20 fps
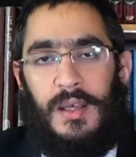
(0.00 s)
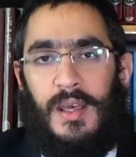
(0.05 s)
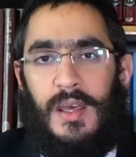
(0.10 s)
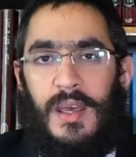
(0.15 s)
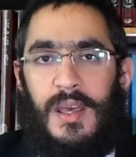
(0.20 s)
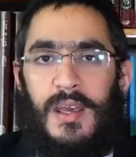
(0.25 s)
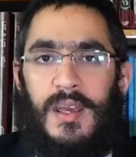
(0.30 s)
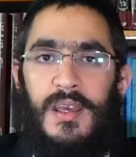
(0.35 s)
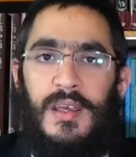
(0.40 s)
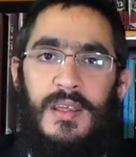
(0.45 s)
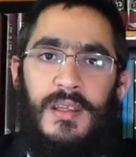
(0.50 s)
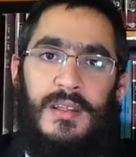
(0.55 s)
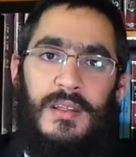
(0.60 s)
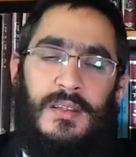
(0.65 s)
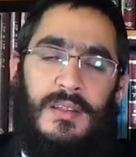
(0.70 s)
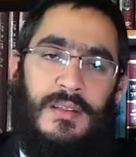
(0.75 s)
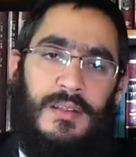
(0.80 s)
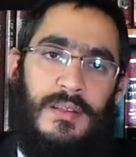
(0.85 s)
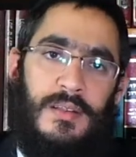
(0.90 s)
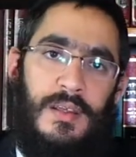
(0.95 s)
et
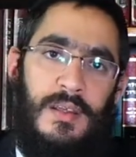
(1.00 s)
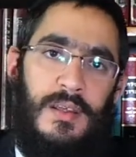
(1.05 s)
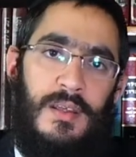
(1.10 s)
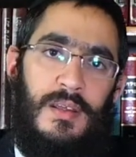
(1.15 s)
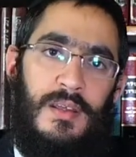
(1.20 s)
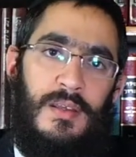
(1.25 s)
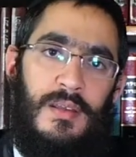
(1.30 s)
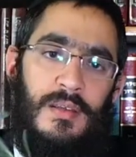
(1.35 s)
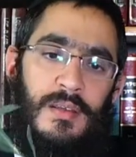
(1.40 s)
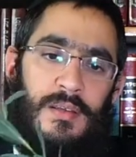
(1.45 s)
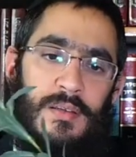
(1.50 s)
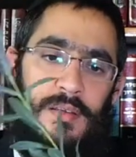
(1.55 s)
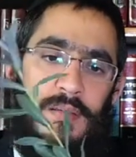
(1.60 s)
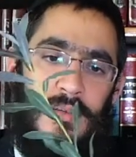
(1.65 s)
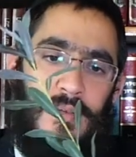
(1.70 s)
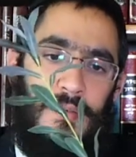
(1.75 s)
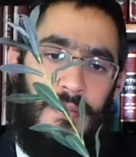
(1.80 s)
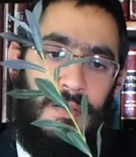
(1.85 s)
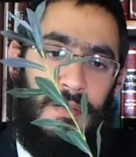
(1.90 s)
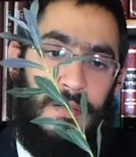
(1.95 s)
des
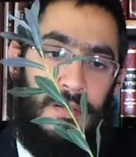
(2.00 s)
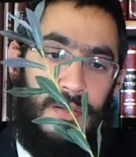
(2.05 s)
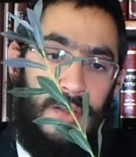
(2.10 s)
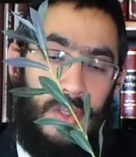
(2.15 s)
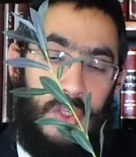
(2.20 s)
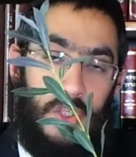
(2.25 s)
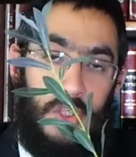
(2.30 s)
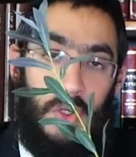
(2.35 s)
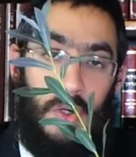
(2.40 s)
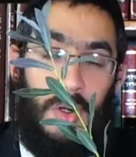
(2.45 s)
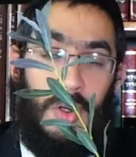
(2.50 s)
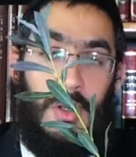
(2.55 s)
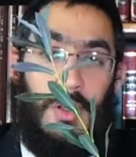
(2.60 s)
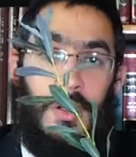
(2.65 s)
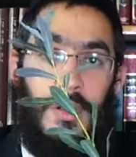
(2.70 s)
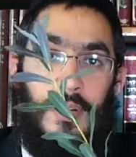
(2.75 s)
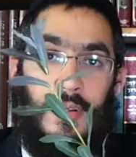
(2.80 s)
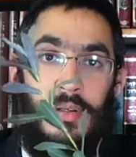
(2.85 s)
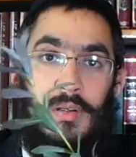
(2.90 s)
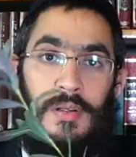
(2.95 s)

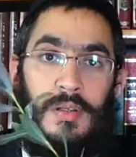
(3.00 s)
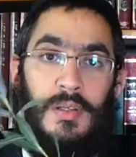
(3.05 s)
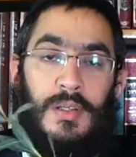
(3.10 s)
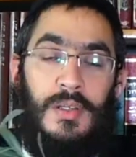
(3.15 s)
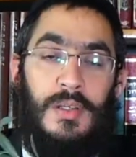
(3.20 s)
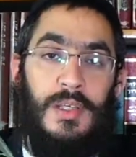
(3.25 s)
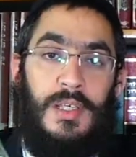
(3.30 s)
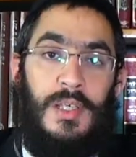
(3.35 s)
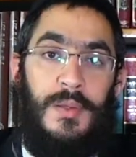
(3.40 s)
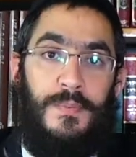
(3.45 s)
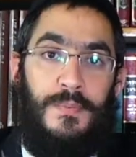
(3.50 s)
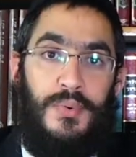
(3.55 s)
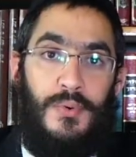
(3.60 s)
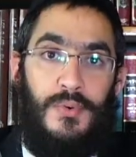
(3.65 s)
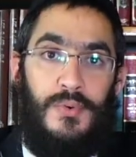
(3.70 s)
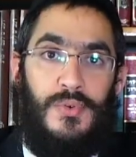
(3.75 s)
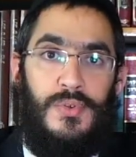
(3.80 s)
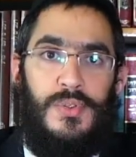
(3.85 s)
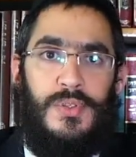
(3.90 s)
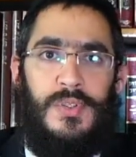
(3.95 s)
sols qui
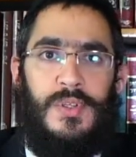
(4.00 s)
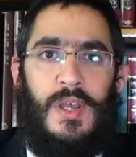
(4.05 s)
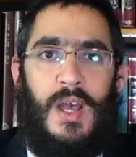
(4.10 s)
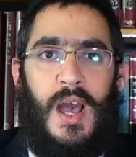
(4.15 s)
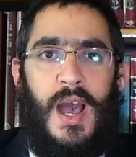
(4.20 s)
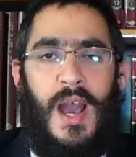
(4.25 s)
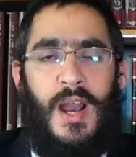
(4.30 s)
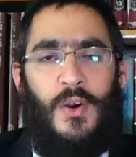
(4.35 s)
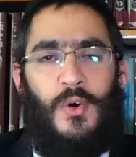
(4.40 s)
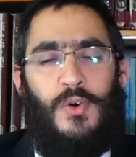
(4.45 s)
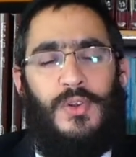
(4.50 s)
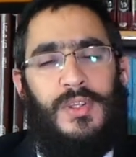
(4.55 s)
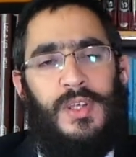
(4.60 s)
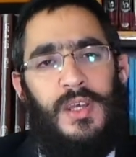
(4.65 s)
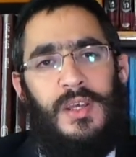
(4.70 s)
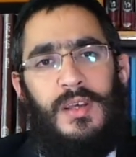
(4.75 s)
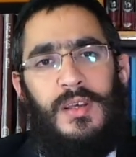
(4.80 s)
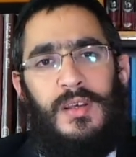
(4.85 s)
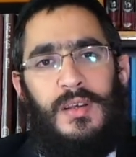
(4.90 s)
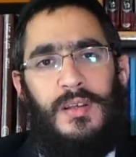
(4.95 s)
poussent à
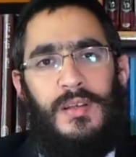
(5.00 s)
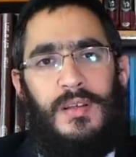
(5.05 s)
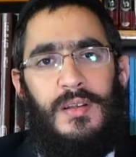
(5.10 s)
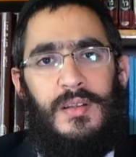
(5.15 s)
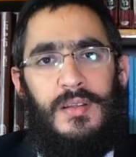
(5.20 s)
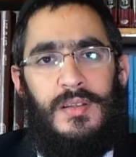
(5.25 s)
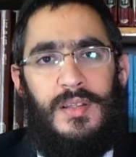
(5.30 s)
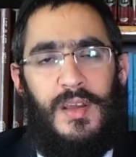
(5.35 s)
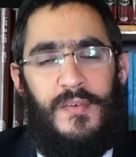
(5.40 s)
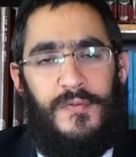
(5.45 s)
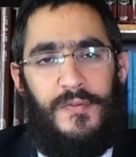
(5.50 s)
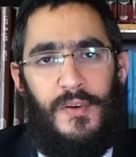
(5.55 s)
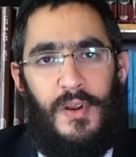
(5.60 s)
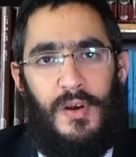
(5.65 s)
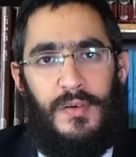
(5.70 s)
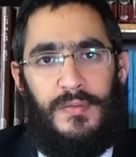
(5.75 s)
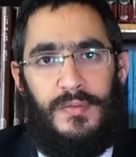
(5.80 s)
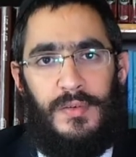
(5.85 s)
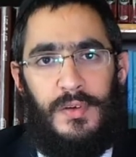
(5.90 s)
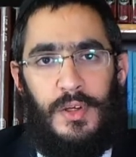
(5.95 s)
côté des
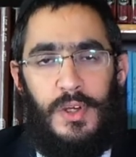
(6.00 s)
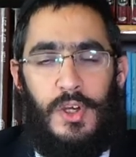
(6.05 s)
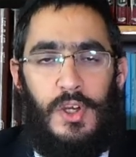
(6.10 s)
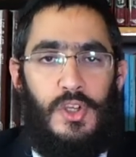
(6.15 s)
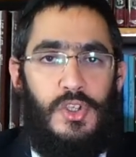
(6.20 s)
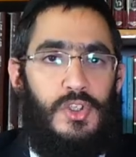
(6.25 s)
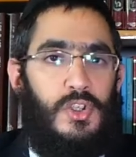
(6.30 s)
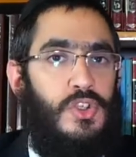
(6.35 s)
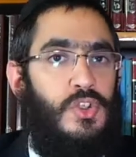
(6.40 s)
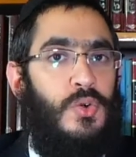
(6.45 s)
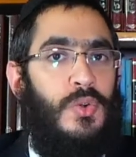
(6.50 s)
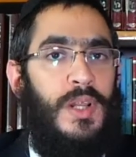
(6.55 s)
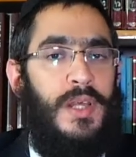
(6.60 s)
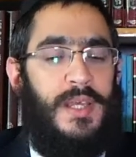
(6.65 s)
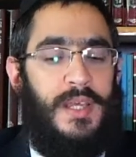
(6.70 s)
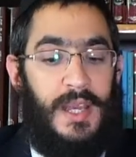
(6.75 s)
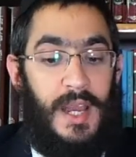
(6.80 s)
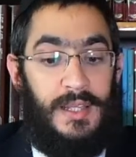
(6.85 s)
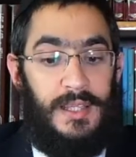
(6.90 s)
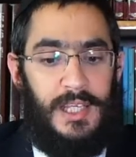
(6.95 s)
fleuves. Ce sont
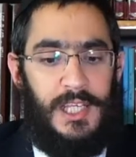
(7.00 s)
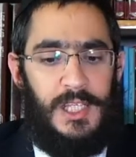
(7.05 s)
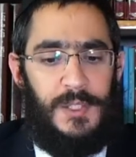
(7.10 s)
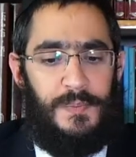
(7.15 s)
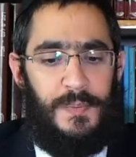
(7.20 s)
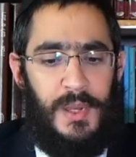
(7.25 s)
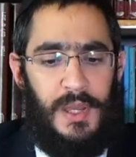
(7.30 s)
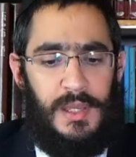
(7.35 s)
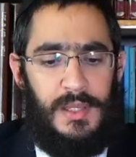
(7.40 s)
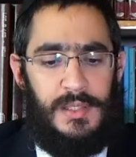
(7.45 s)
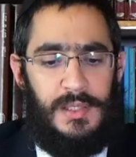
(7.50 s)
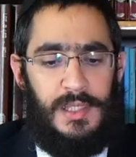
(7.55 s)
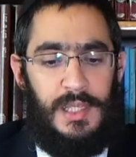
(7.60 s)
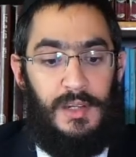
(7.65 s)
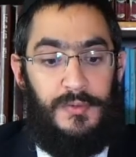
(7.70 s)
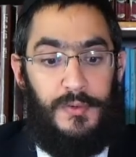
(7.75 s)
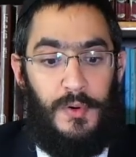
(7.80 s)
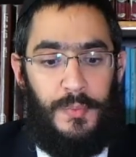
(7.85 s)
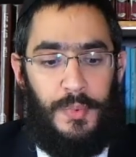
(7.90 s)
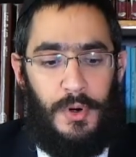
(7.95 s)
les quatre espèces
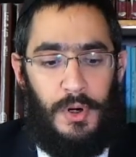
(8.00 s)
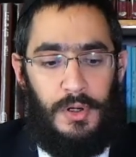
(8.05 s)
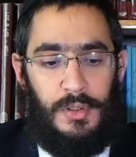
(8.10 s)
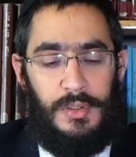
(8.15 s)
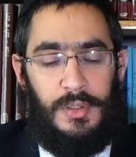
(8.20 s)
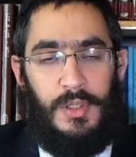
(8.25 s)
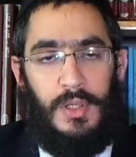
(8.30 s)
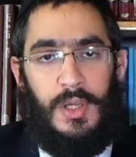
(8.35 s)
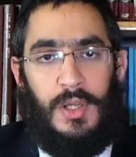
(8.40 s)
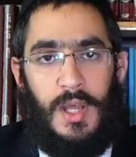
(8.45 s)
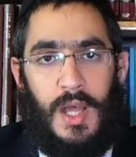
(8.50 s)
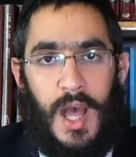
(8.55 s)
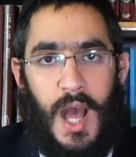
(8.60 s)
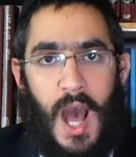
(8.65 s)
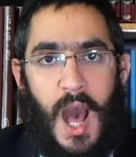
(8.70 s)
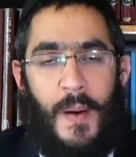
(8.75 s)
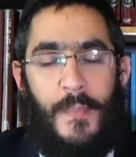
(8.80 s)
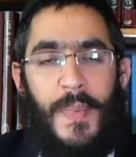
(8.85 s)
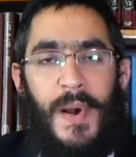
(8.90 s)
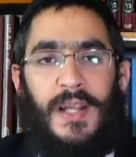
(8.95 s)
qu'il faut prendre
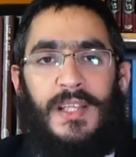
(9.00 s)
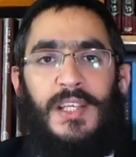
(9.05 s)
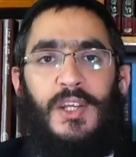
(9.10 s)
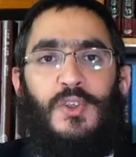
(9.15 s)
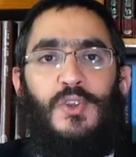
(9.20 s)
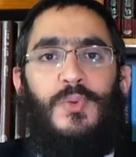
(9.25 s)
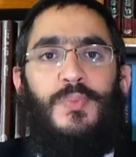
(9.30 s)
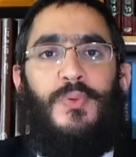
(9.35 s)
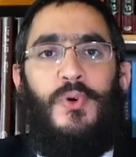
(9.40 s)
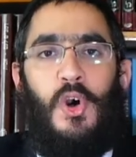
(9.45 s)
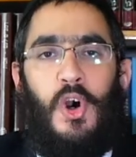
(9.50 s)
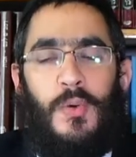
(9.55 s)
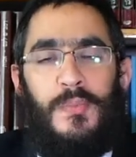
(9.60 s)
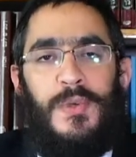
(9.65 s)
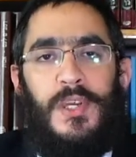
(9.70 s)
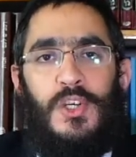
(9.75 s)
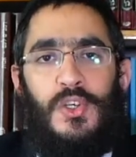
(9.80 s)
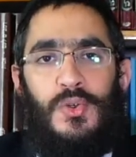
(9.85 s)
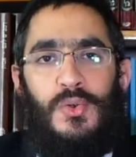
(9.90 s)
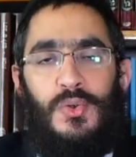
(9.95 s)
à partir du
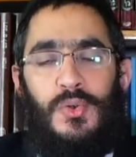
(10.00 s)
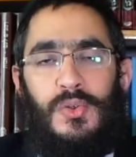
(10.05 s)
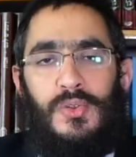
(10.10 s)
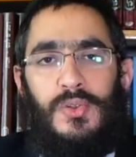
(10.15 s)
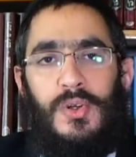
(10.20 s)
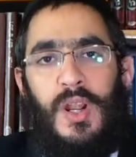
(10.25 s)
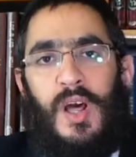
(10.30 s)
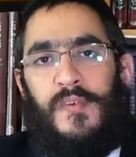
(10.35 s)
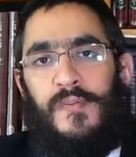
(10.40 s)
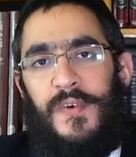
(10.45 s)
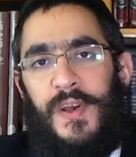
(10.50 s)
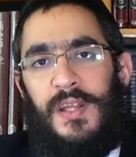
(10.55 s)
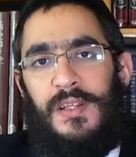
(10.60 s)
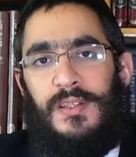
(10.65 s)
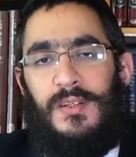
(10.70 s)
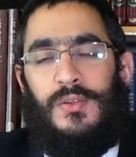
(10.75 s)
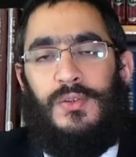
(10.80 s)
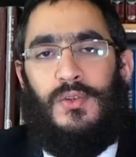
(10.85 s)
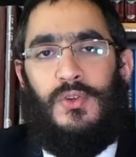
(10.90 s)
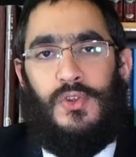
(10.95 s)
premier jour de la
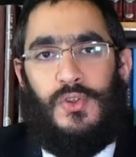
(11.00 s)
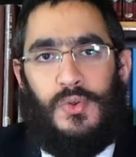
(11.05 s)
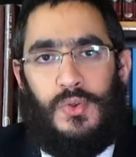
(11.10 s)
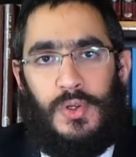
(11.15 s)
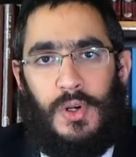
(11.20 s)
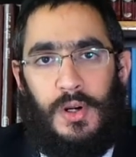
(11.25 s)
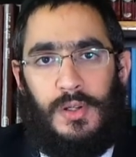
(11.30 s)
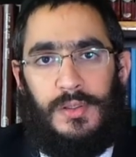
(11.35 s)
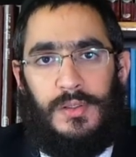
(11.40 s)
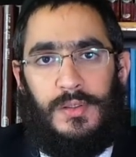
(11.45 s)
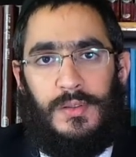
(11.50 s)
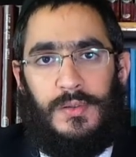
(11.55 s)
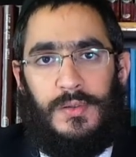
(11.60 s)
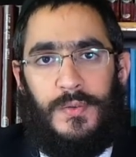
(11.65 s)
fête de Sukkot.